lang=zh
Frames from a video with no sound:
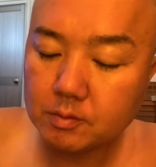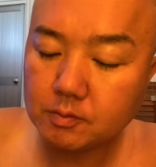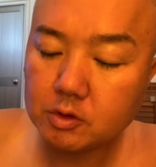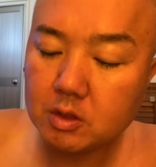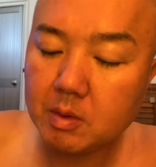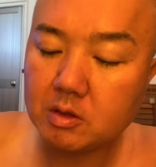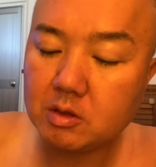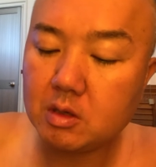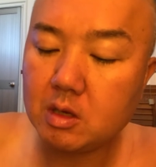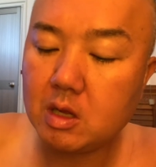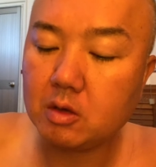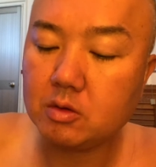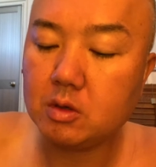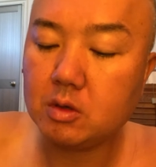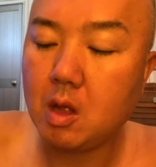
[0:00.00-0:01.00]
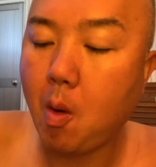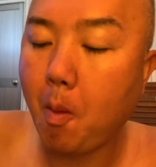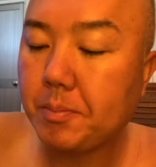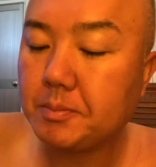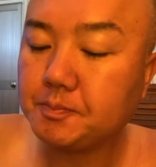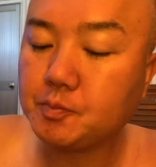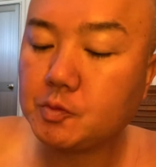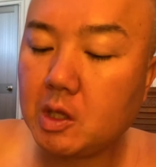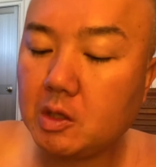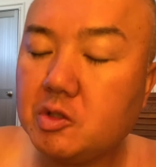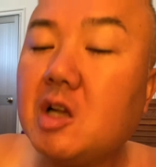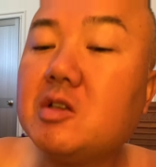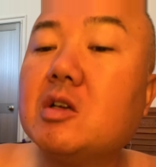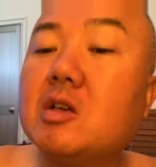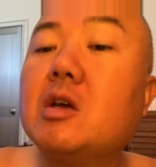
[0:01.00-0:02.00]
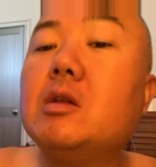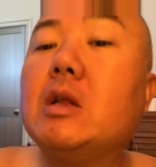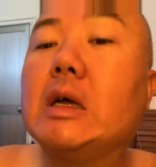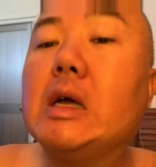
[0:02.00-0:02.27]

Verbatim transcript: 这包真的很好吃，的，价钱跟那